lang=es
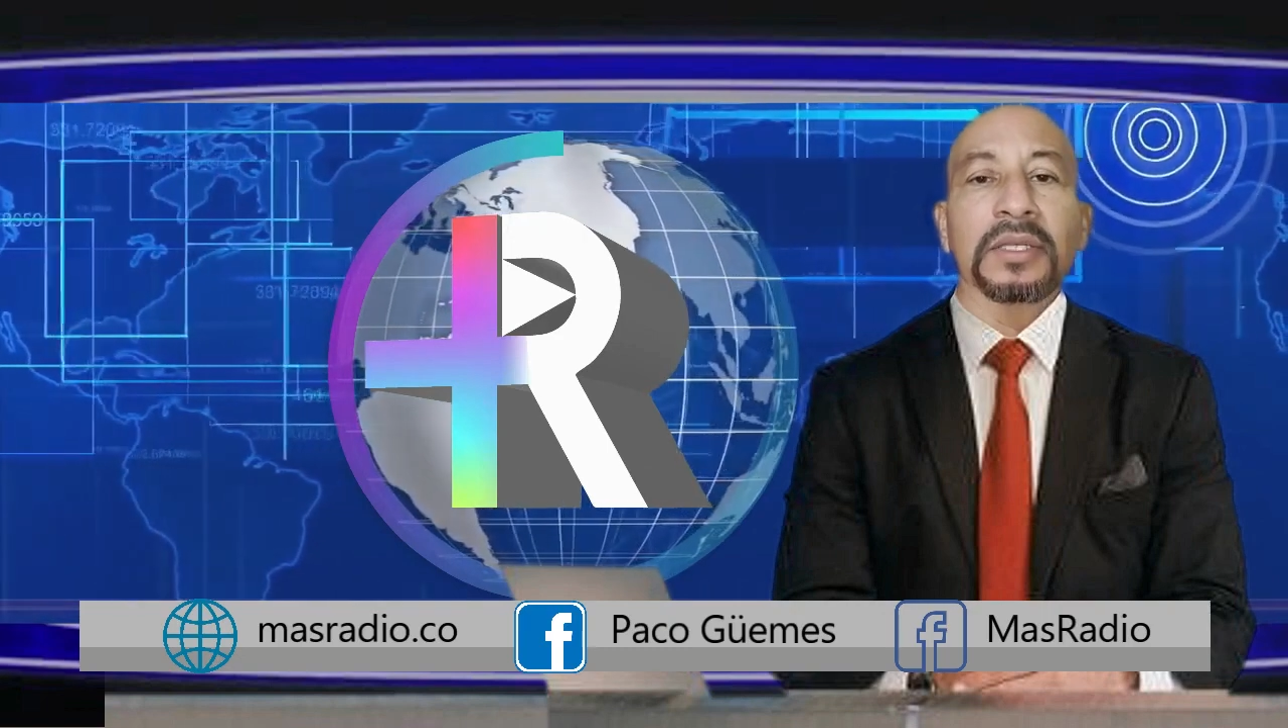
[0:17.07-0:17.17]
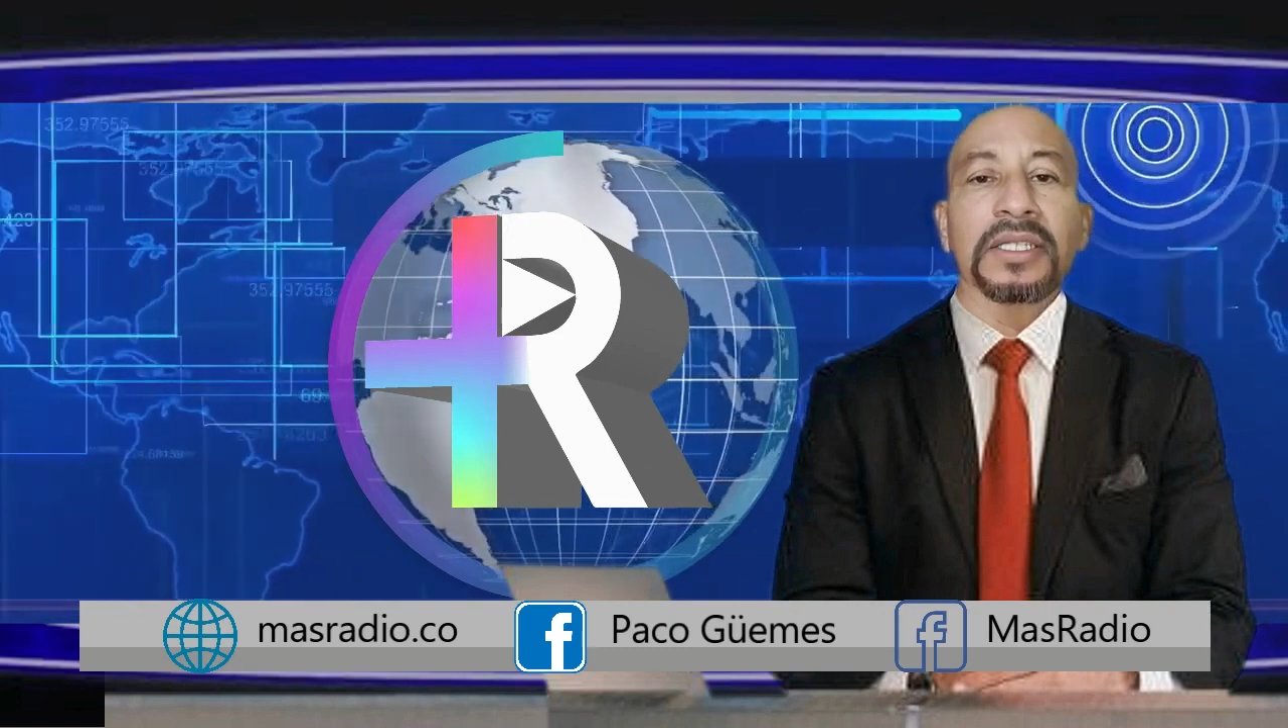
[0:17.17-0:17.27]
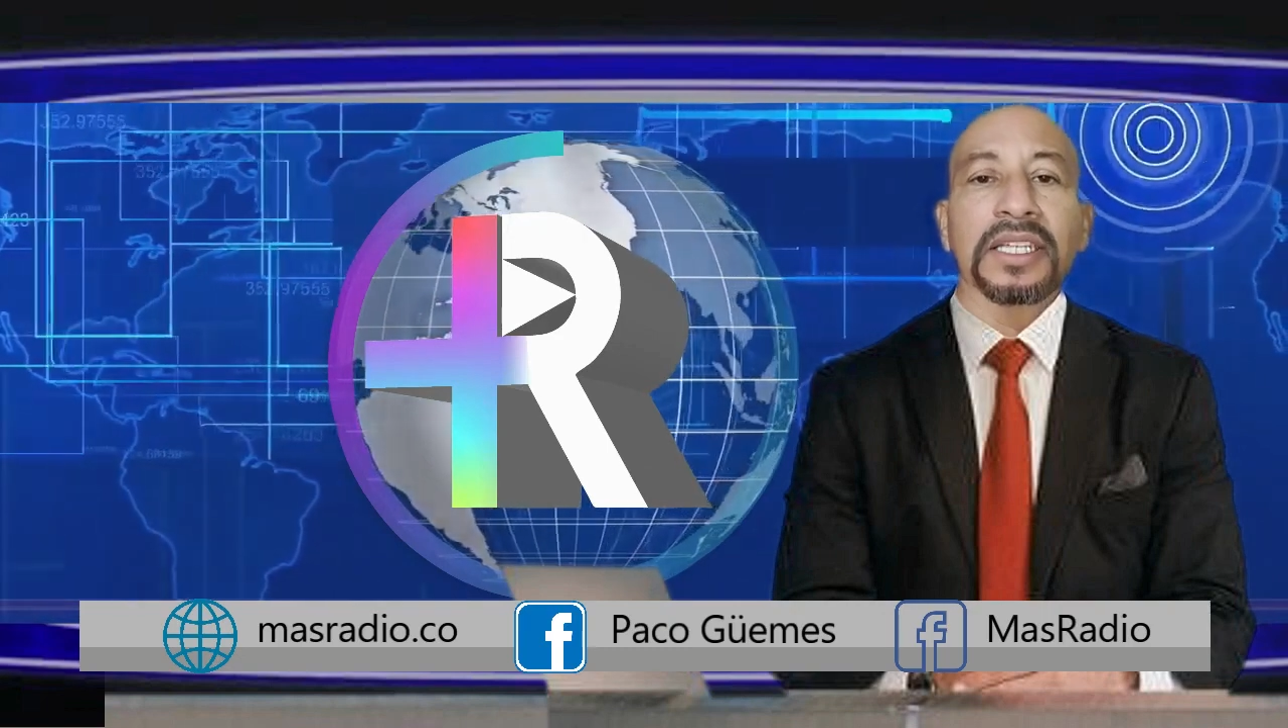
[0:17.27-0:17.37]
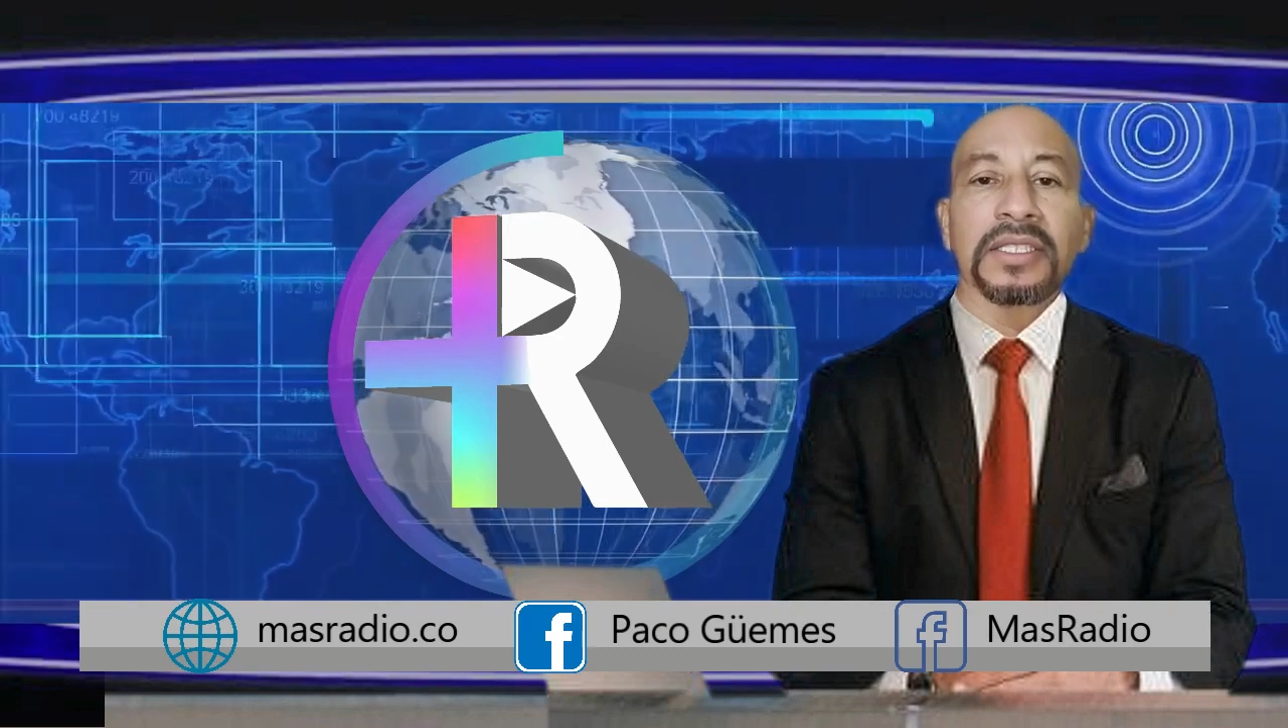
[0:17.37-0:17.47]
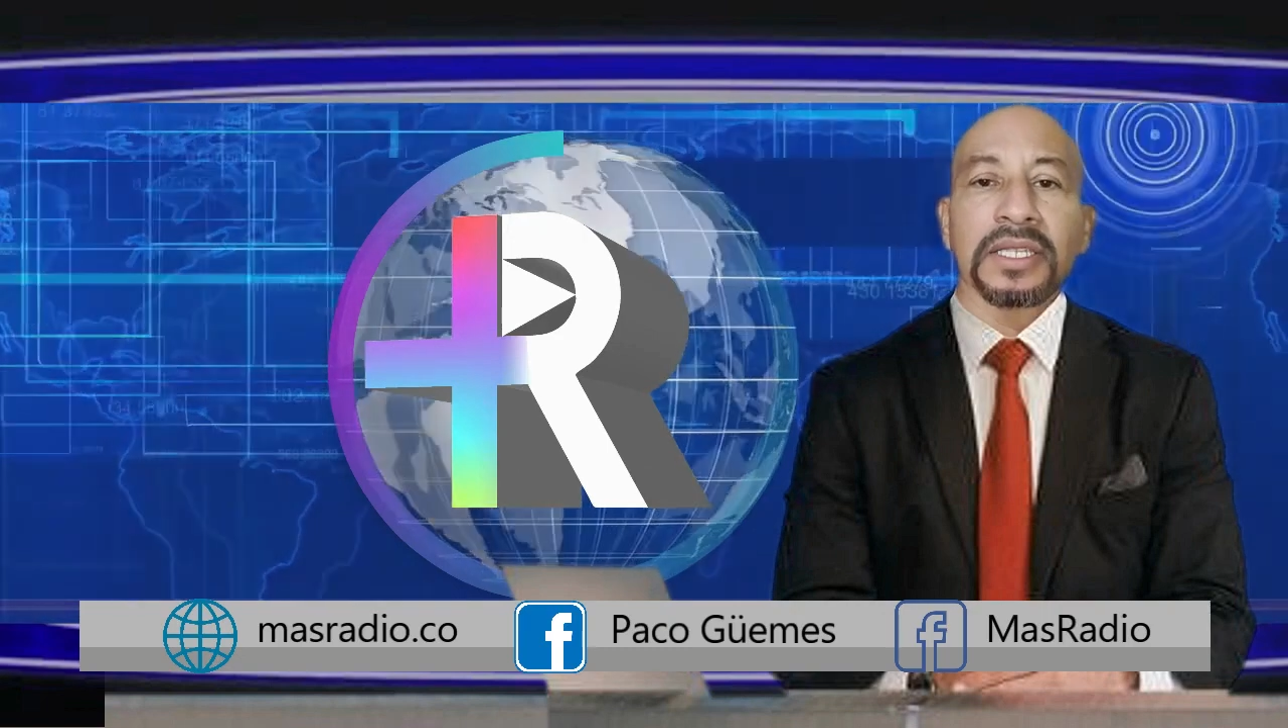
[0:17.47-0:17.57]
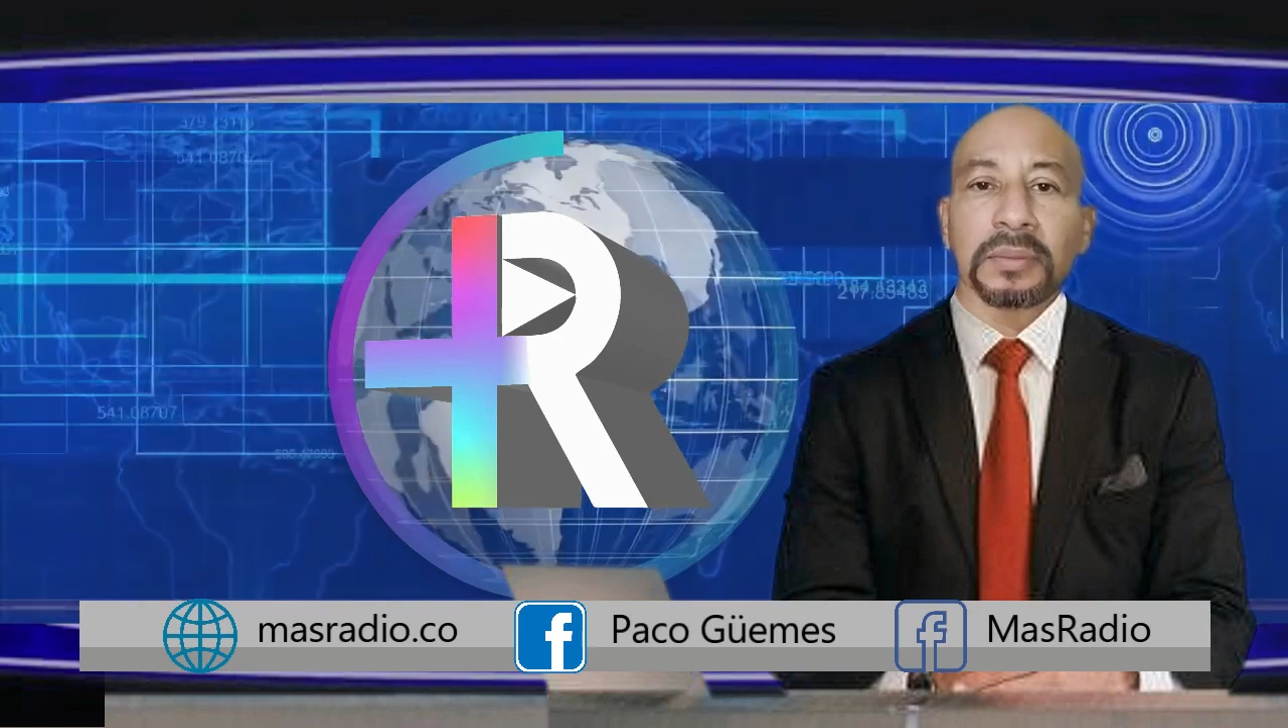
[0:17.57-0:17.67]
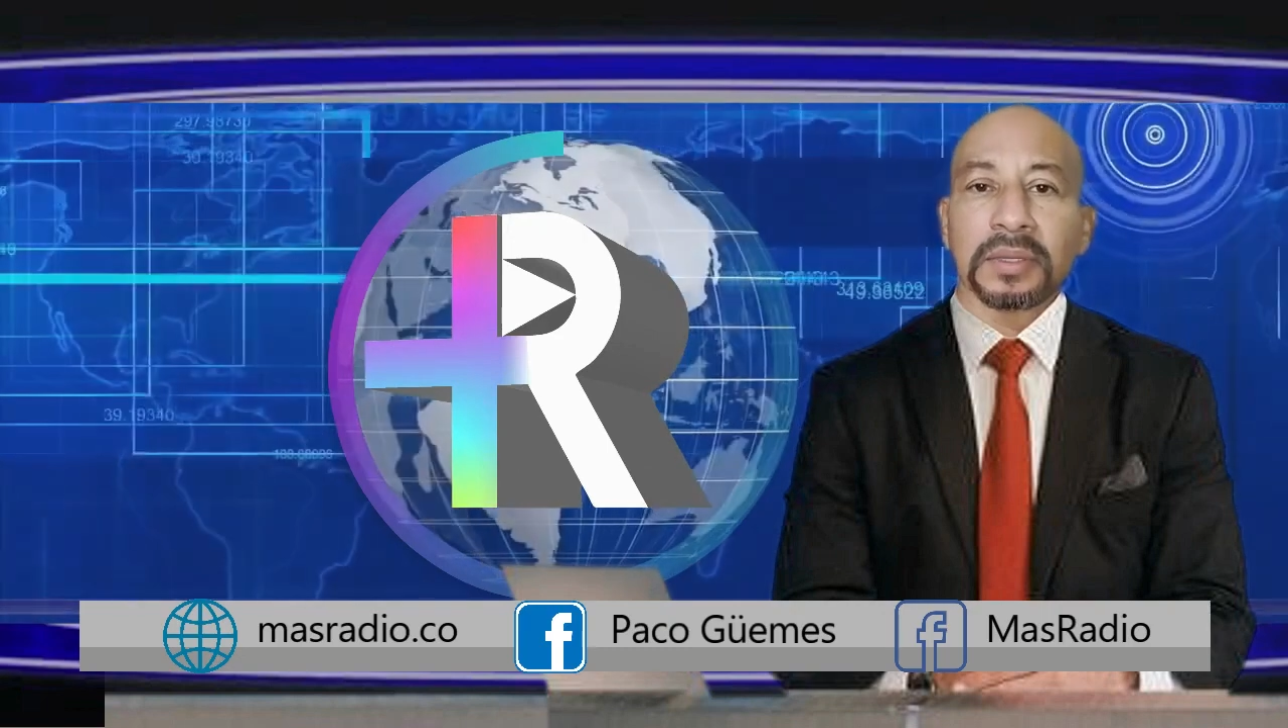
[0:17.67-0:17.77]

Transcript: presidencia